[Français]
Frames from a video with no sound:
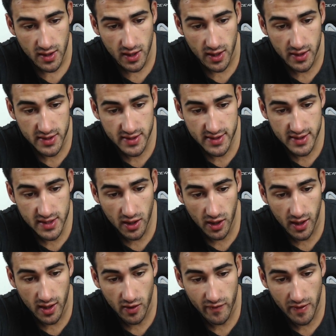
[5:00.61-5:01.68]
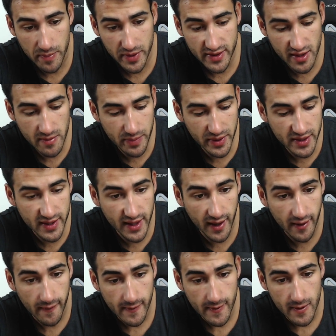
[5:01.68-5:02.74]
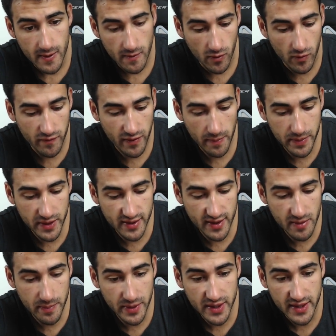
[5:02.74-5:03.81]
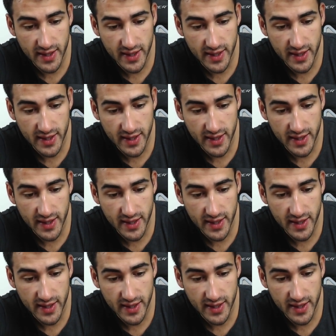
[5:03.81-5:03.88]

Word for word: Euh, ici, oh là là, on va péter le PK. On va péter le PK,